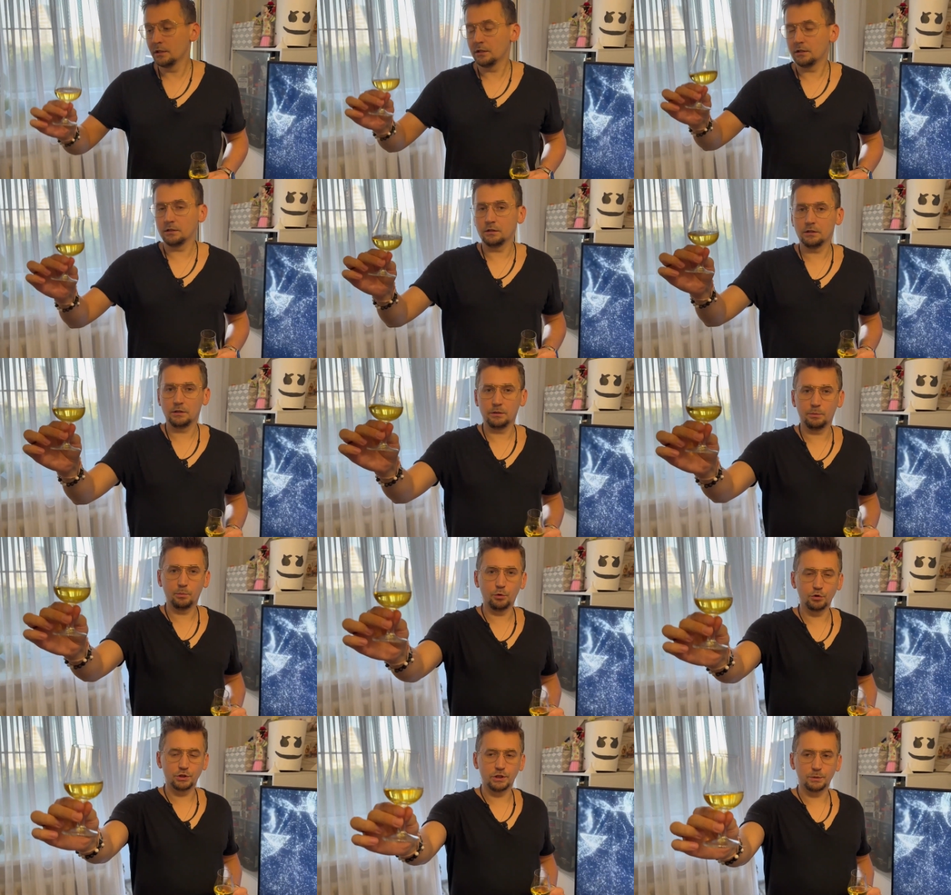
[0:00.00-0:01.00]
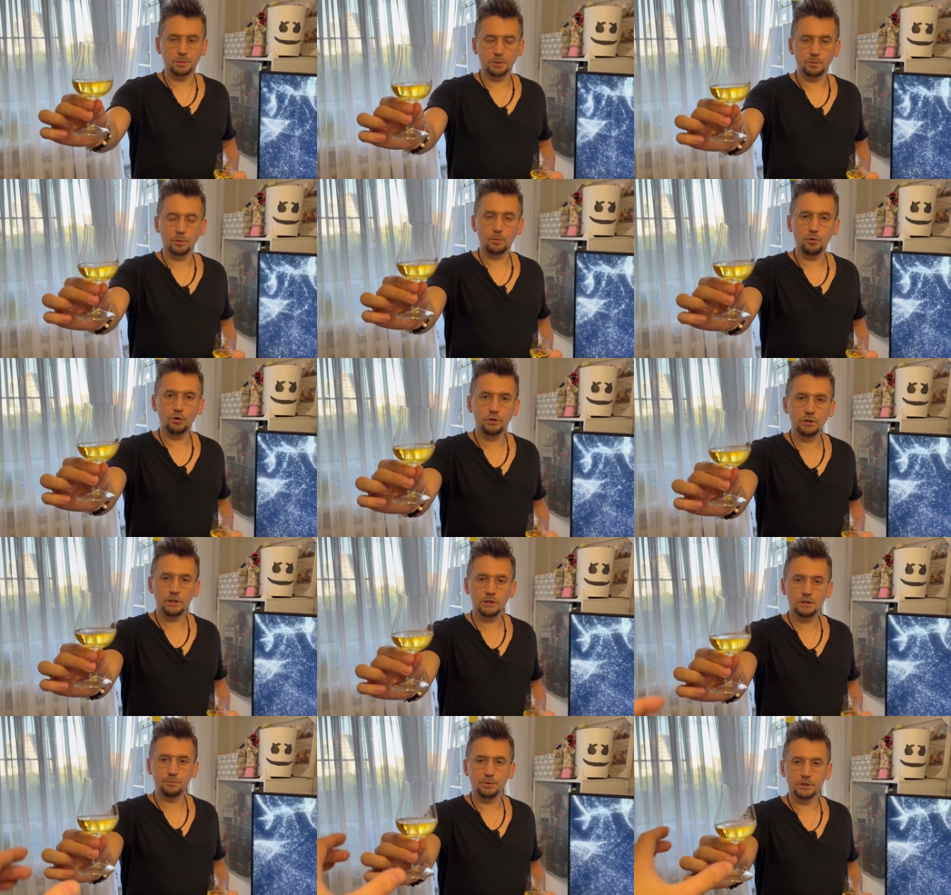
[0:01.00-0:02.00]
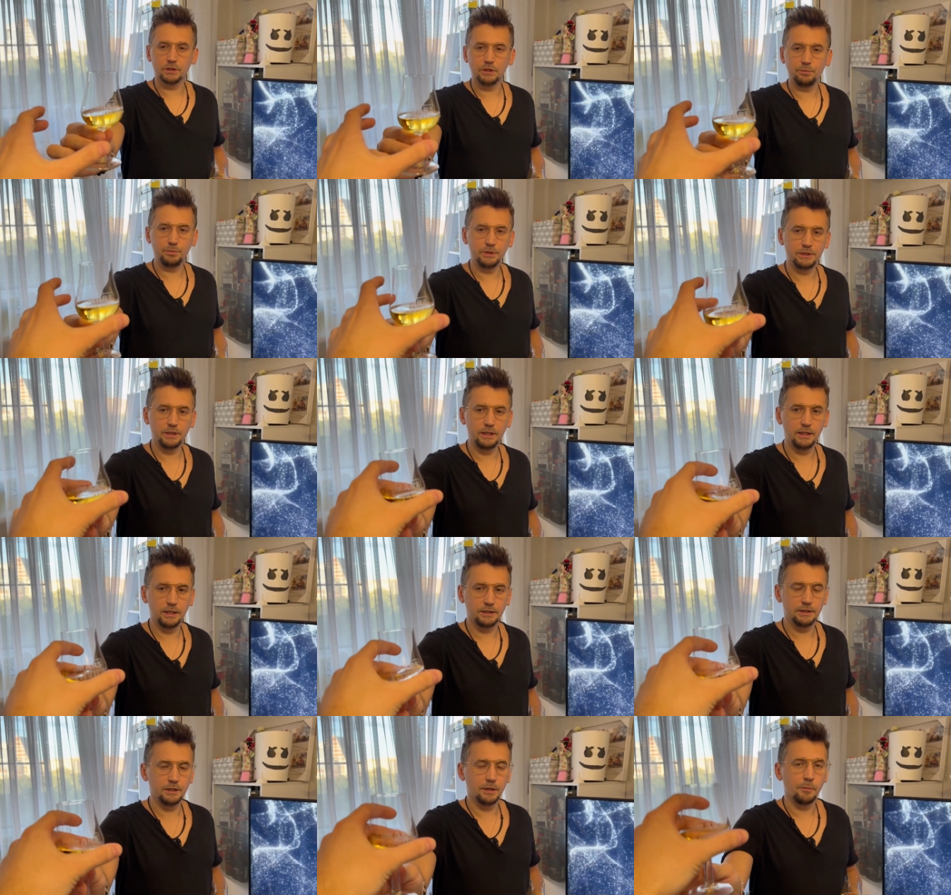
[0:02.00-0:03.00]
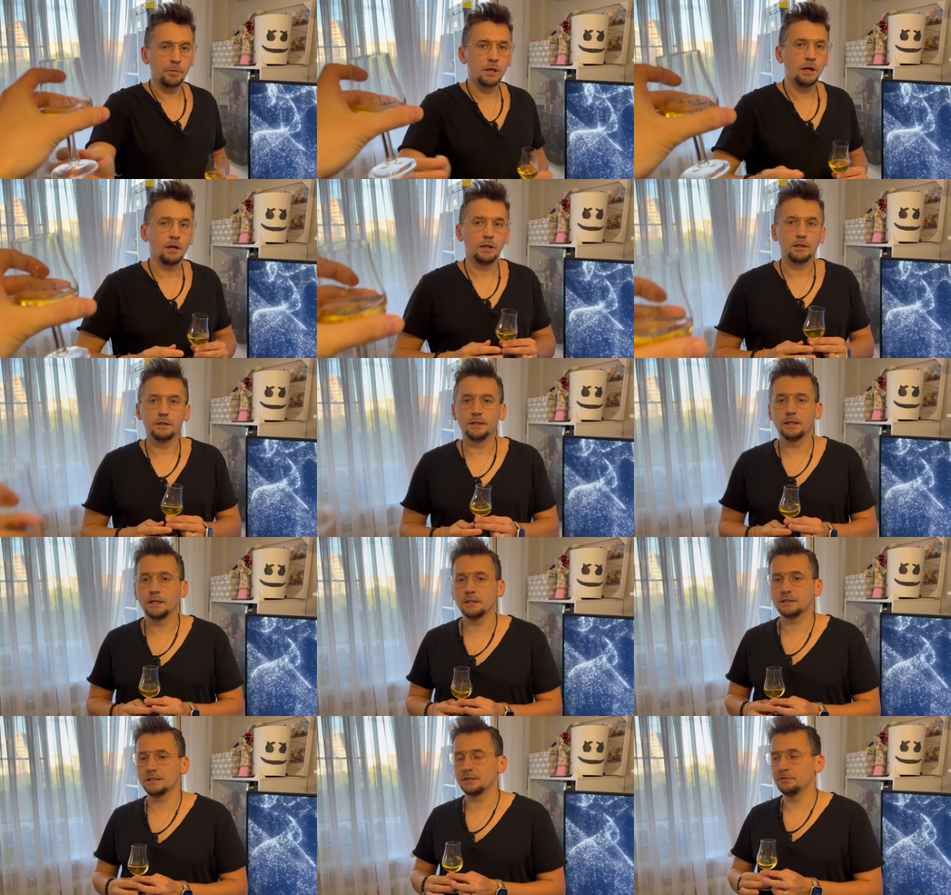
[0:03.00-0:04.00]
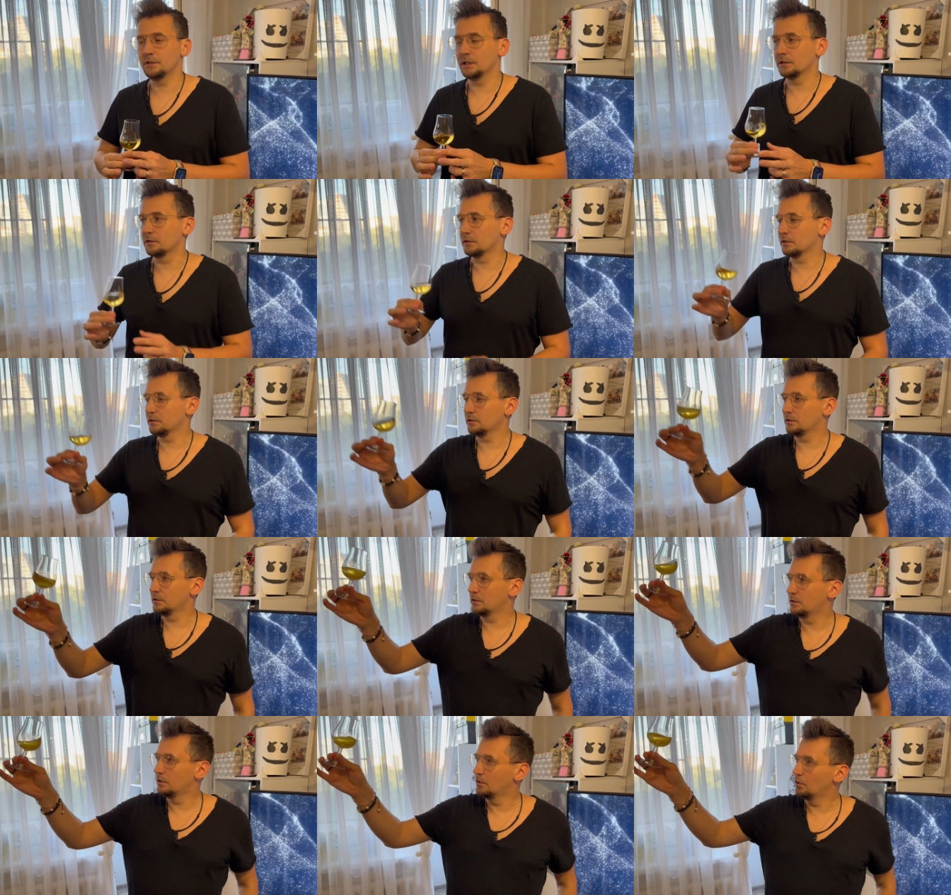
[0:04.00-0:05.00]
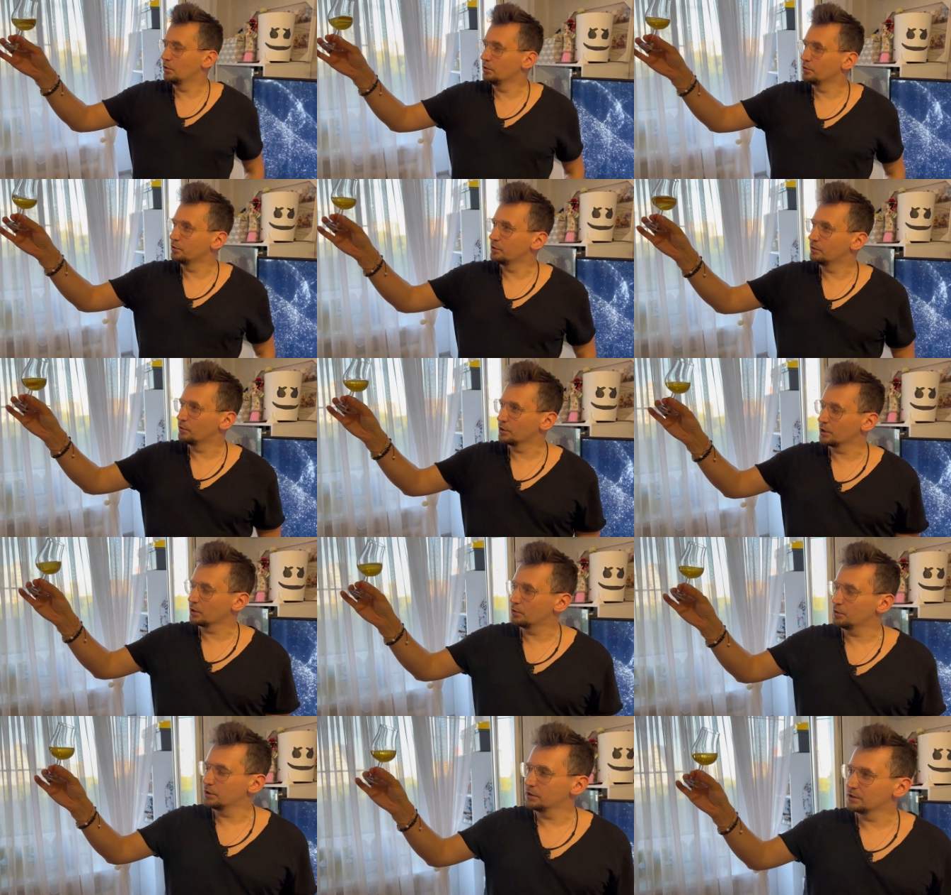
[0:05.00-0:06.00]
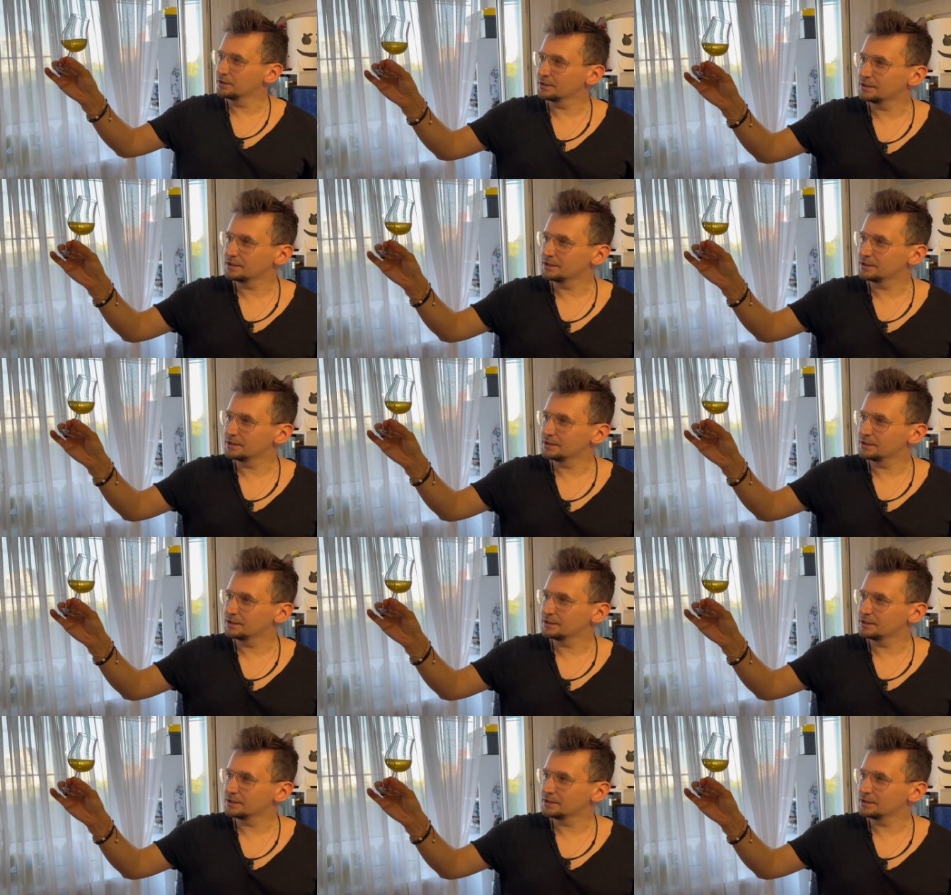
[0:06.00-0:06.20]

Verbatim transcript: э, бочки из-под бурбона, спирты пятилетние. На цвет э, он у него такой